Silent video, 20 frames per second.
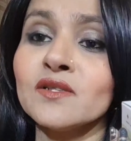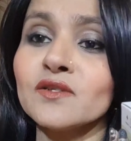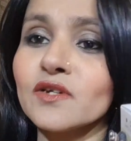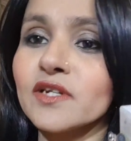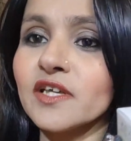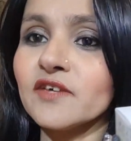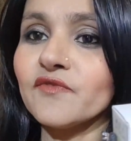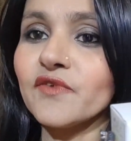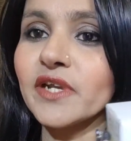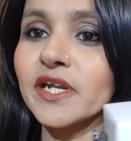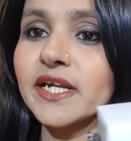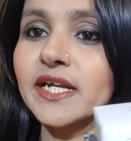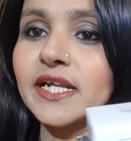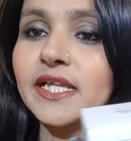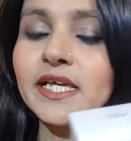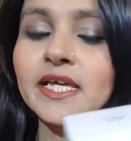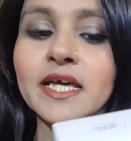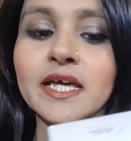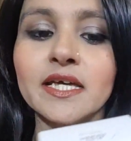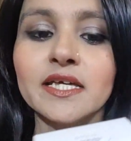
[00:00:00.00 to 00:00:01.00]
सो so
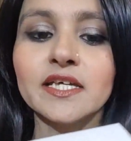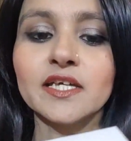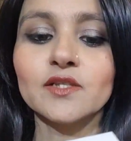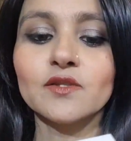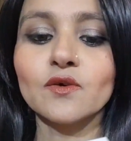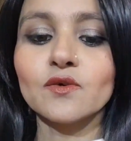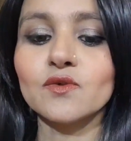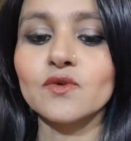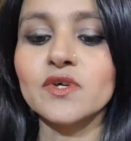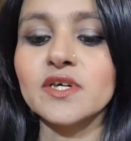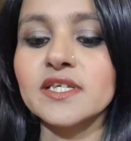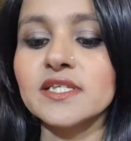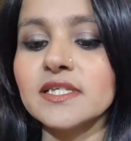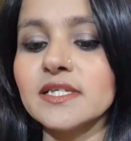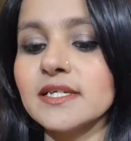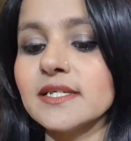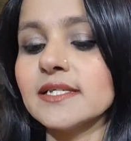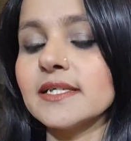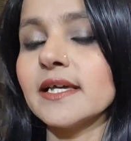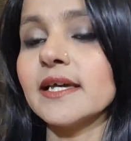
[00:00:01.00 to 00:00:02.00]
डेफिनेटली ये दोनों ही
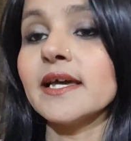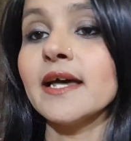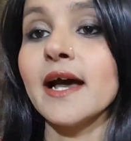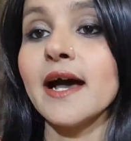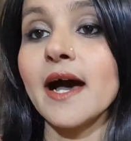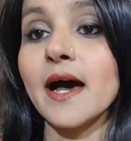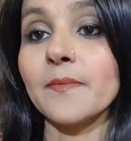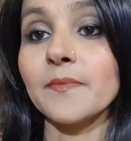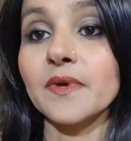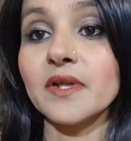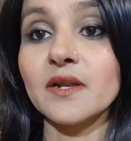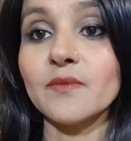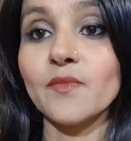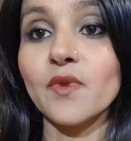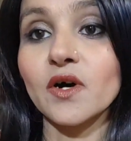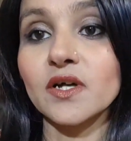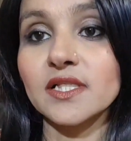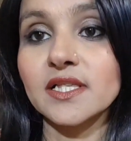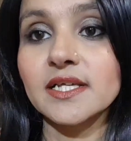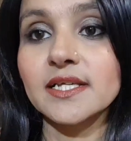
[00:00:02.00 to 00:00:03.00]
चीज़ें आपके लिए
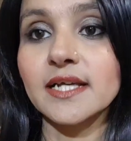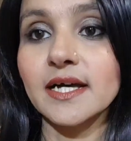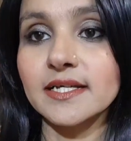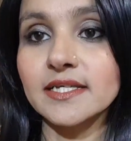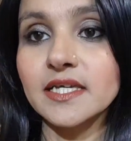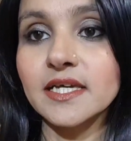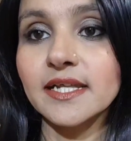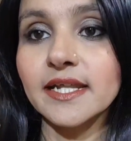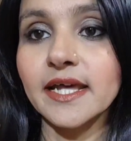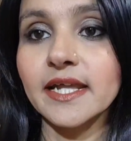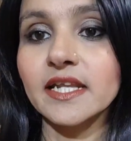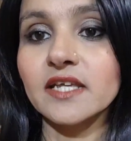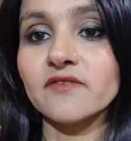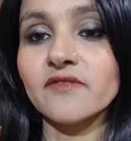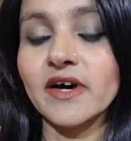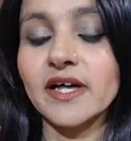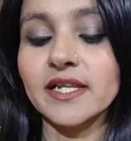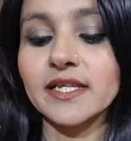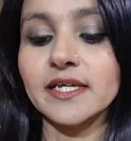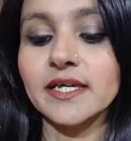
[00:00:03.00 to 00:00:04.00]
बहुत ही अच्छी रहने
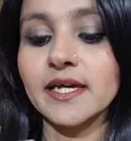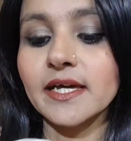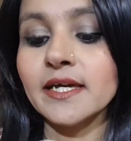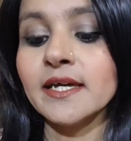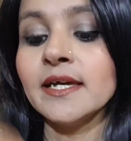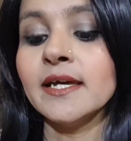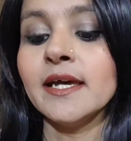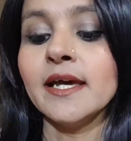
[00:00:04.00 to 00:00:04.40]
वाली हैं